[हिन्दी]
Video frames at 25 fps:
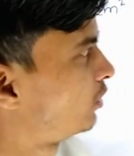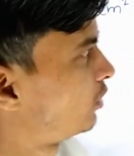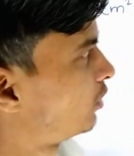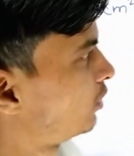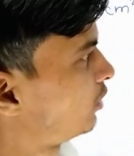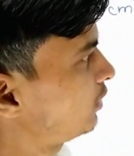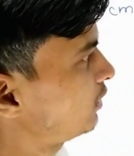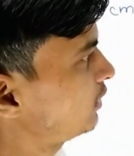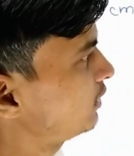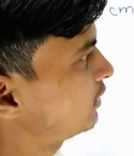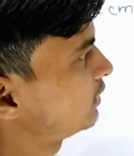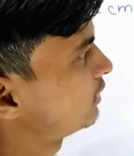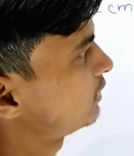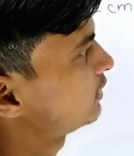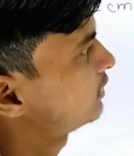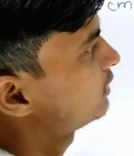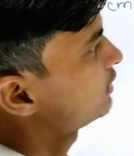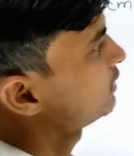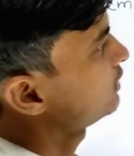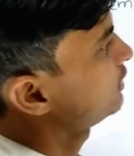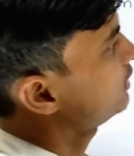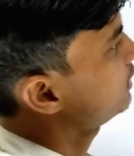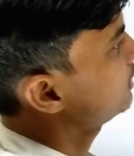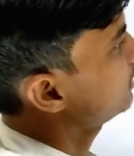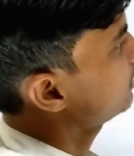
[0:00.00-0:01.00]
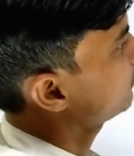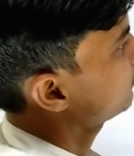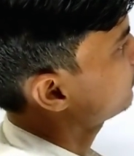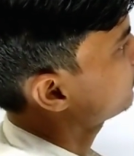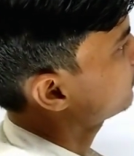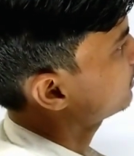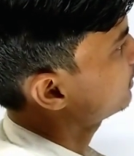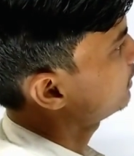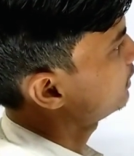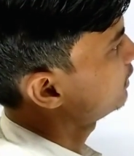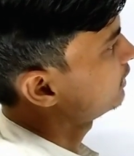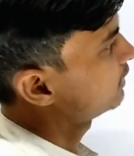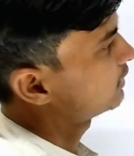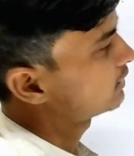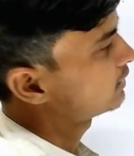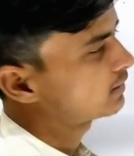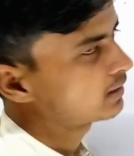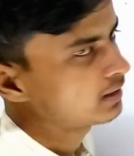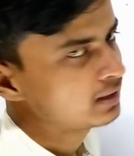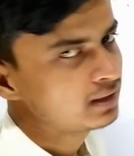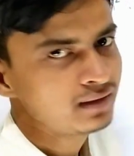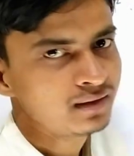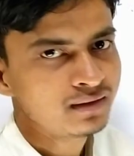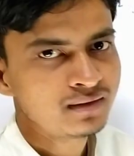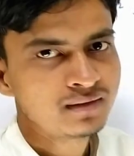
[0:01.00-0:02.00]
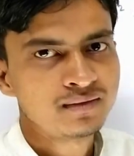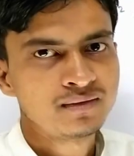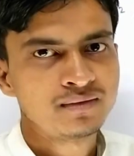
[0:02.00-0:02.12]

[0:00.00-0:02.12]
और ई e एफ का लेंथ है